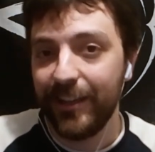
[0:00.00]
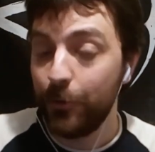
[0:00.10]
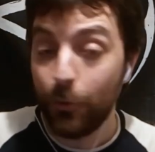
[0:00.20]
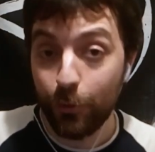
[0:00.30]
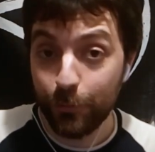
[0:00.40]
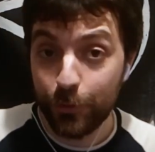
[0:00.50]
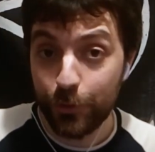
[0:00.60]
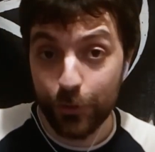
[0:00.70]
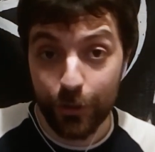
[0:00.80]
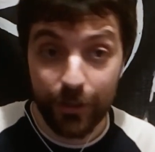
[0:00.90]
yok
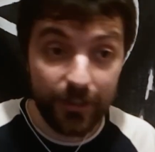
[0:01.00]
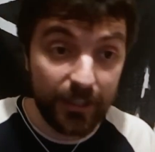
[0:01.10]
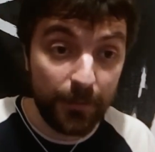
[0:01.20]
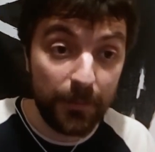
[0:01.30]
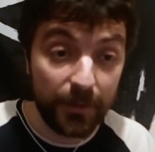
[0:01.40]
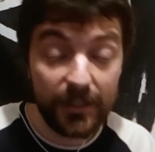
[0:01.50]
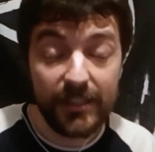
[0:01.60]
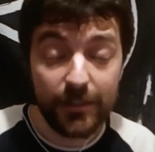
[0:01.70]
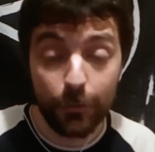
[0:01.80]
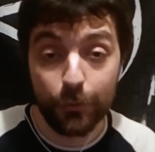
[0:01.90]
olmuş gibi bir
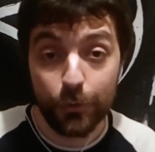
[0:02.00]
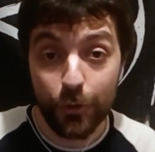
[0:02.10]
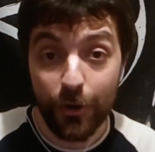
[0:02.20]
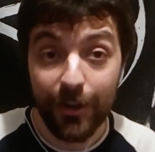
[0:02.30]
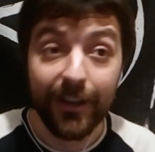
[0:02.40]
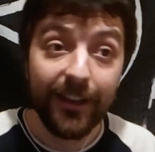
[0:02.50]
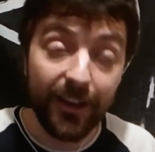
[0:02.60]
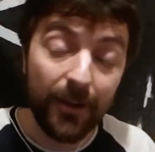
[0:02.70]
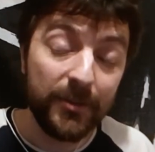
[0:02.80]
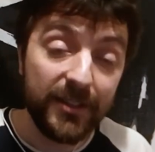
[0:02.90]
his oluşuyor.
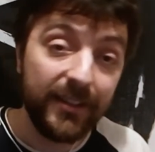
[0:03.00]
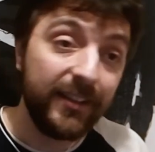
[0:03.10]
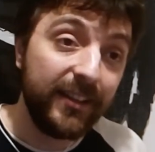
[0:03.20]
Ama